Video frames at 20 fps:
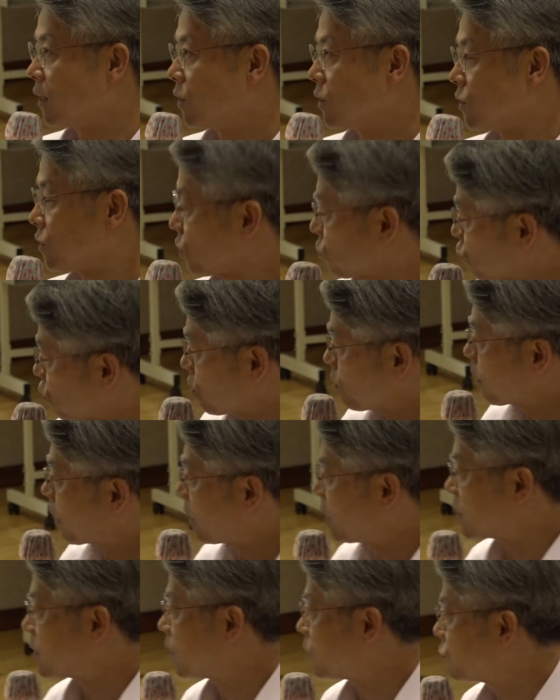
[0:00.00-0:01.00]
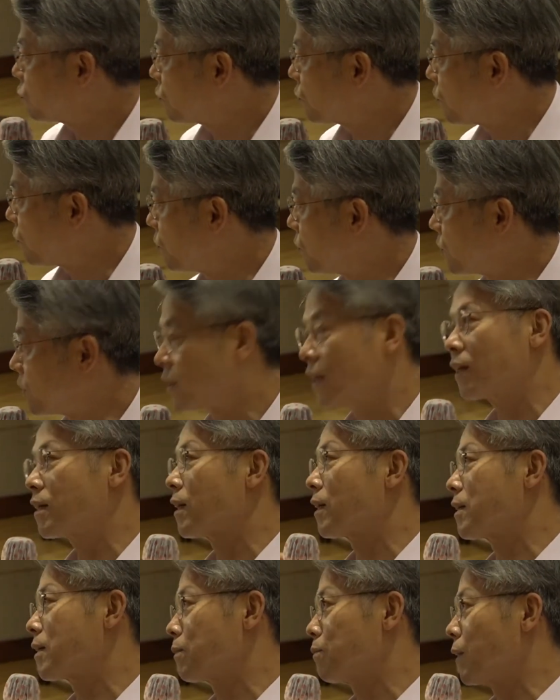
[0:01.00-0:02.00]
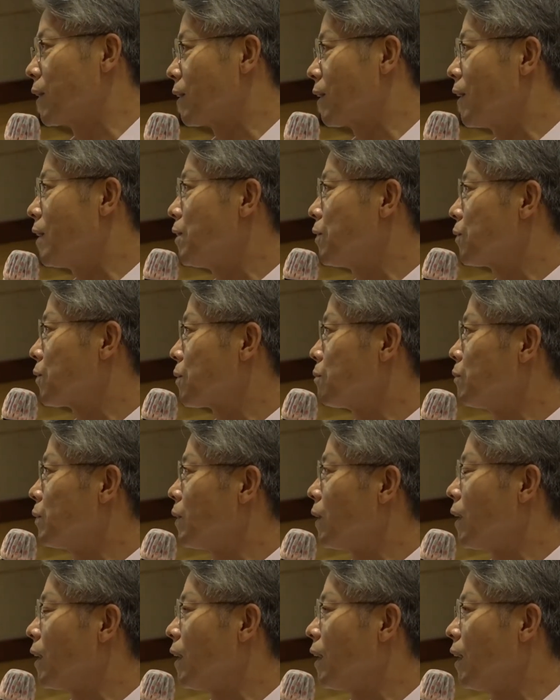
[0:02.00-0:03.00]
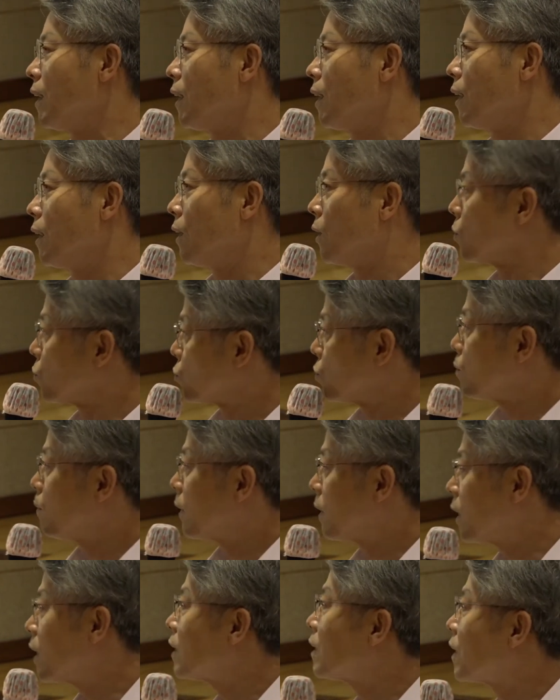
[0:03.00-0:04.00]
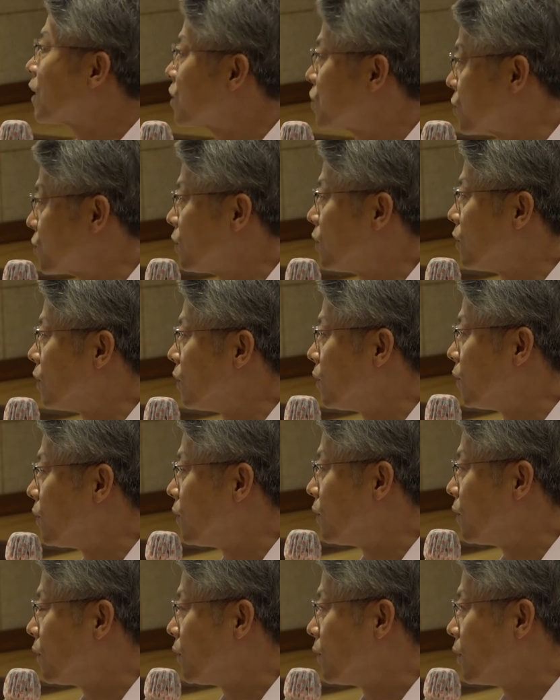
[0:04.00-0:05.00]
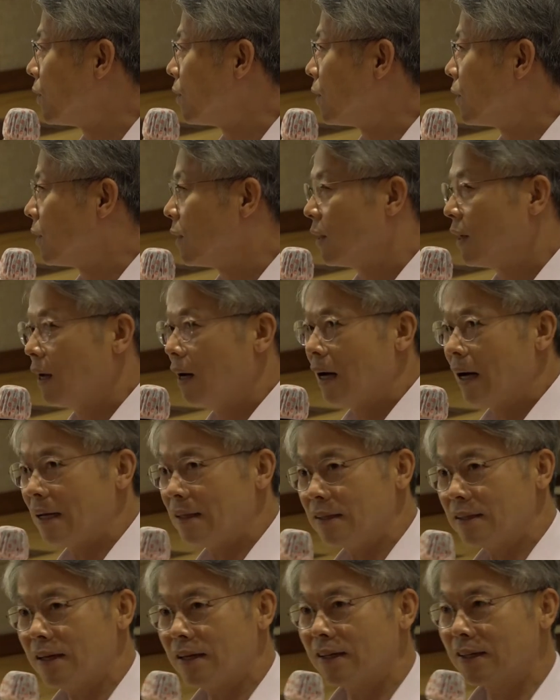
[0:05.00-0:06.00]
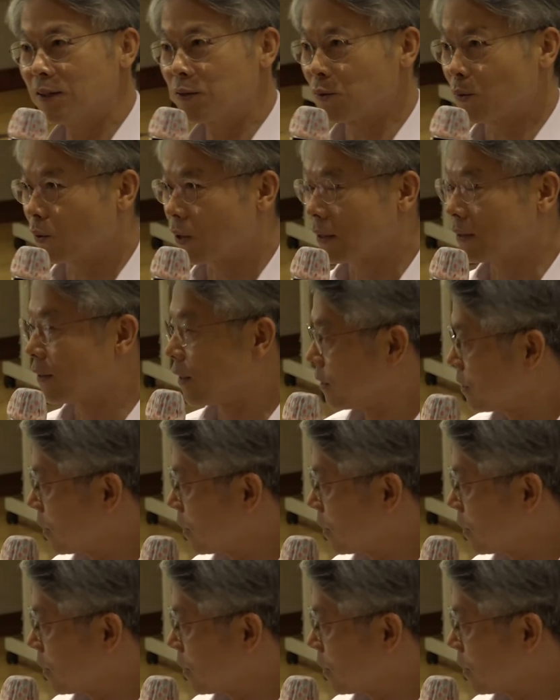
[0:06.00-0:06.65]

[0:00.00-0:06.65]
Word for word: 이제 출발하자고요. 이렇게 제가 지금 얘기를 하려고 합니다. 출발해야 되겠죠? 네. 한 달간 놀았는데